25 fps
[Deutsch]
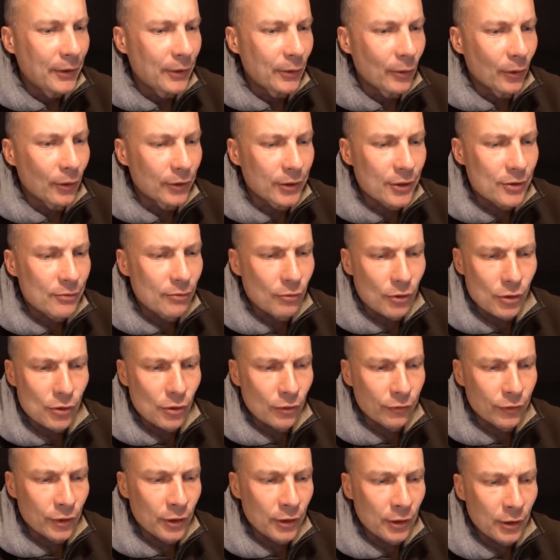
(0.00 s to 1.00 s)
Ja, das
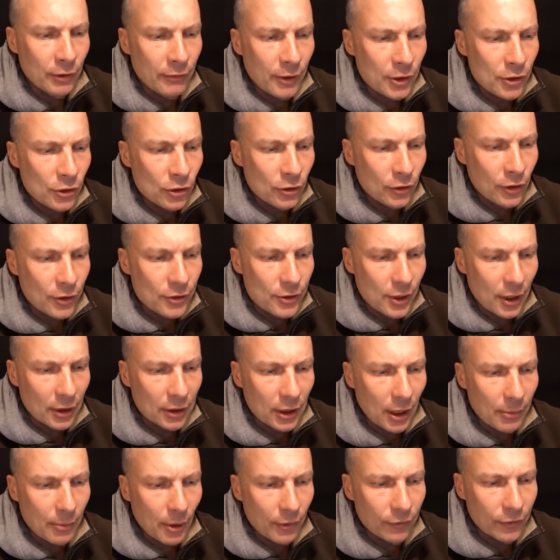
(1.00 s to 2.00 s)
ist auf die, was ich
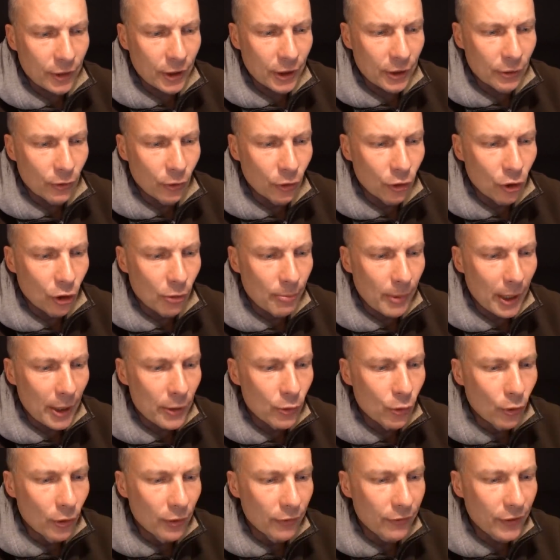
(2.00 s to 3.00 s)
gesagt habe, auf die
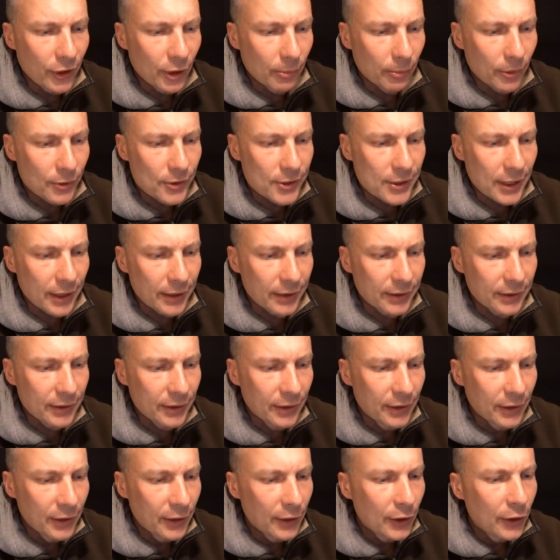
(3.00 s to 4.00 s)
0,04
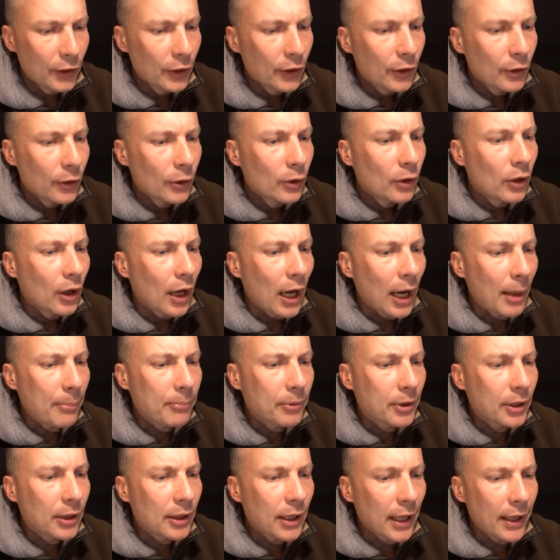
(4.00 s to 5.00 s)
Prozent
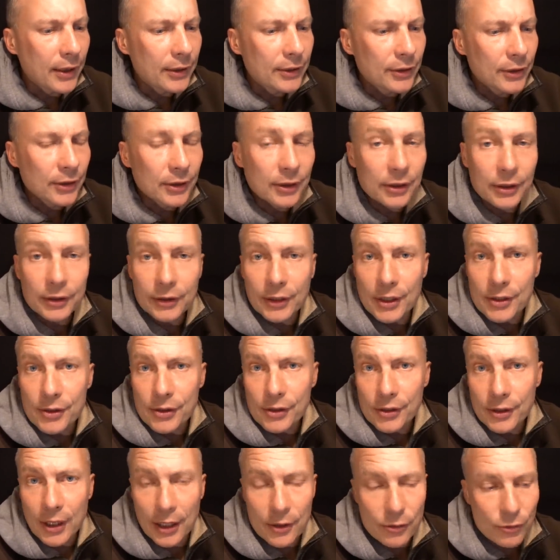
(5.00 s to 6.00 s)
abgeleitet.
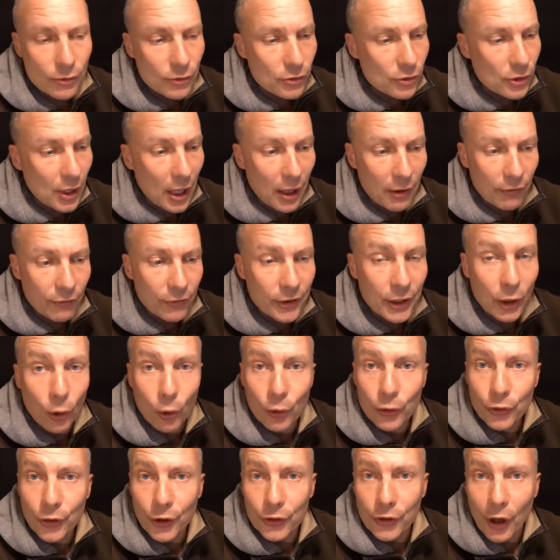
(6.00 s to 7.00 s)
Das ist dann sozusagen
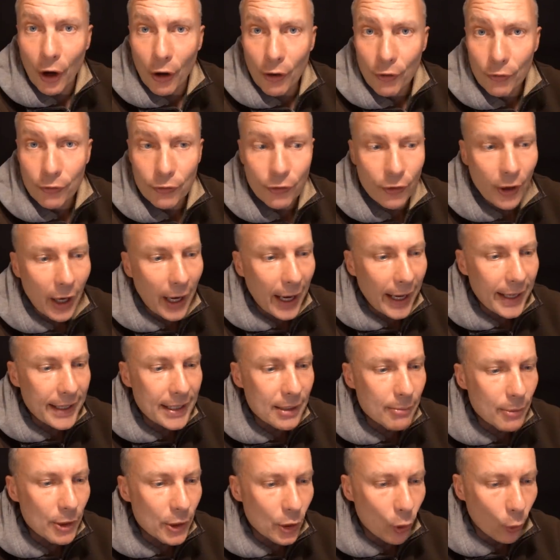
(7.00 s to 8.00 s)
400 auf
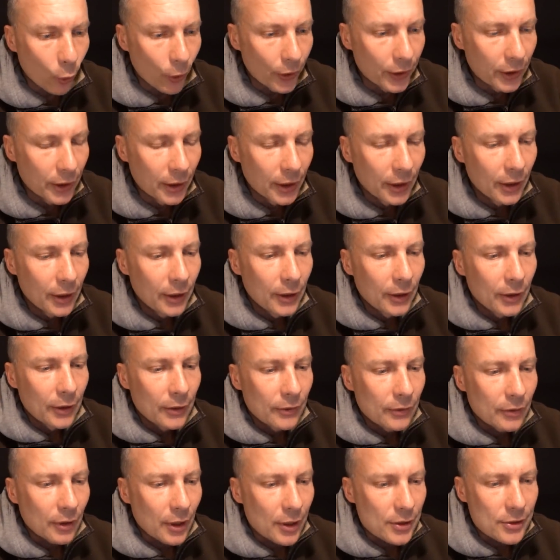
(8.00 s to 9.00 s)
1 Million.
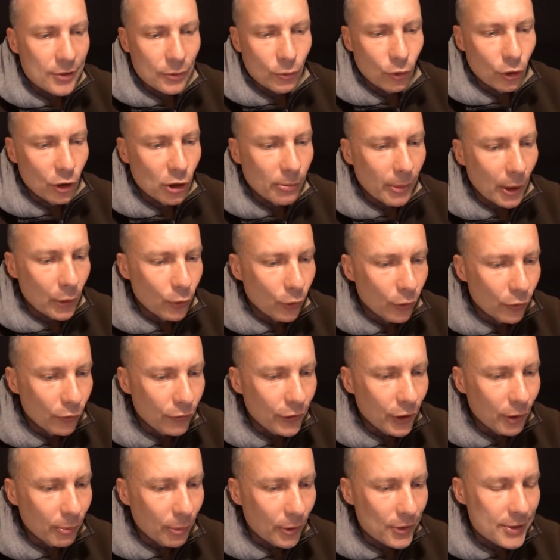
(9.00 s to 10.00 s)
Ja, das sind
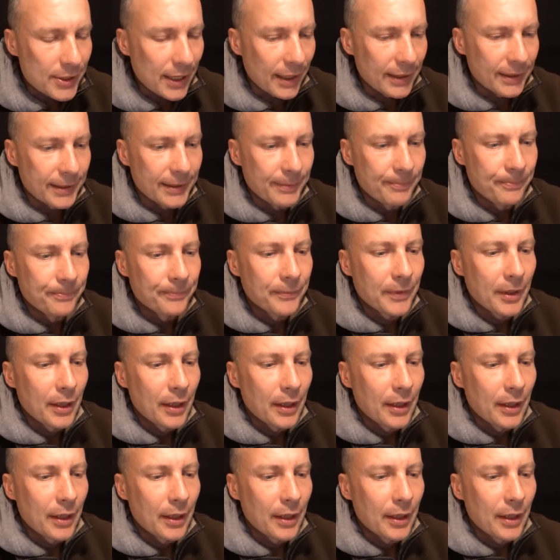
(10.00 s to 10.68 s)
0,04 Prozent.